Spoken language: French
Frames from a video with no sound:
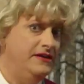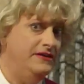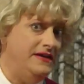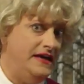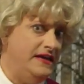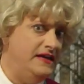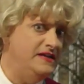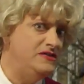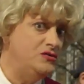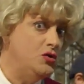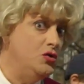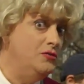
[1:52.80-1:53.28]
Il y en
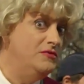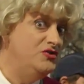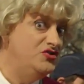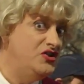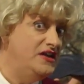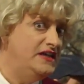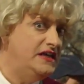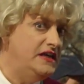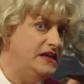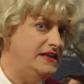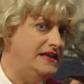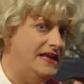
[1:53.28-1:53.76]
a qui sont
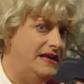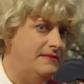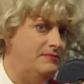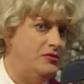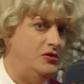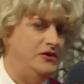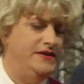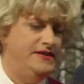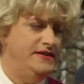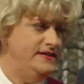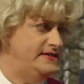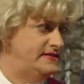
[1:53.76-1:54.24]
obligés de quitter la
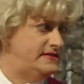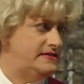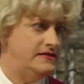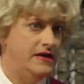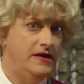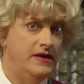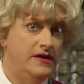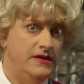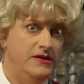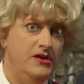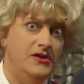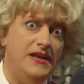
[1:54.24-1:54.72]
police,
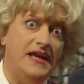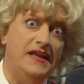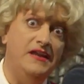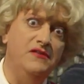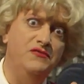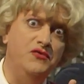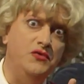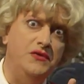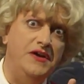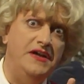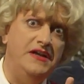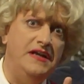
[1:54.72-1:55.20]
il y en a
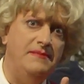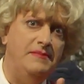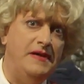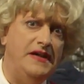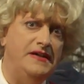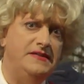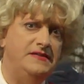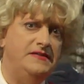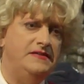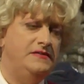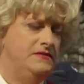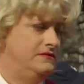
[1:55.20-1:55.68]
qui font des
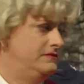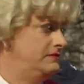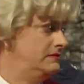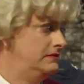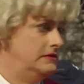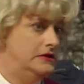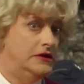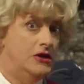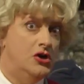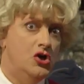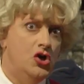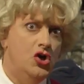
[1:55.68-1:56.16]
dépressions,
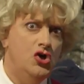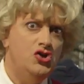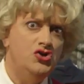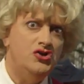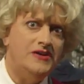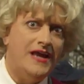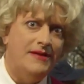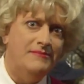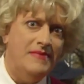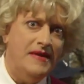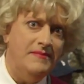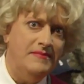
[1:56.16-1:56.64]
et il y
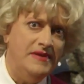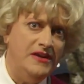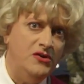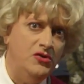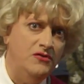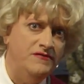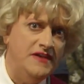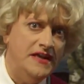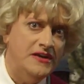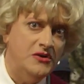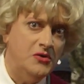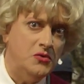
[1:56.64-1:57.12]
en a même qui
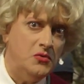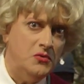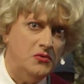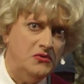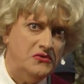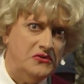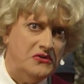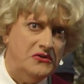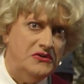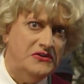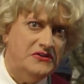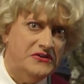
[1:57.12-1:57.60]
deviennent
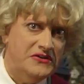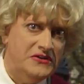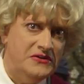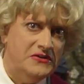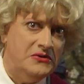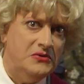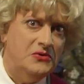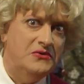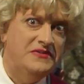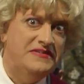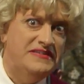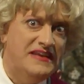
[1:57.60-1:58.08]

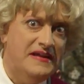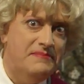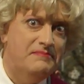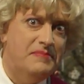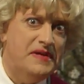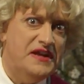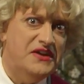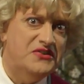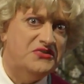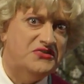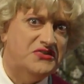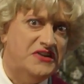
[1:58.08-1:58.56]
contrôleurs ou
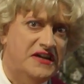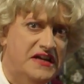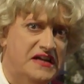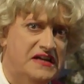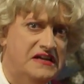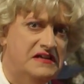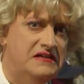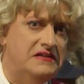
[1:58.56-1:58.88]
TPG.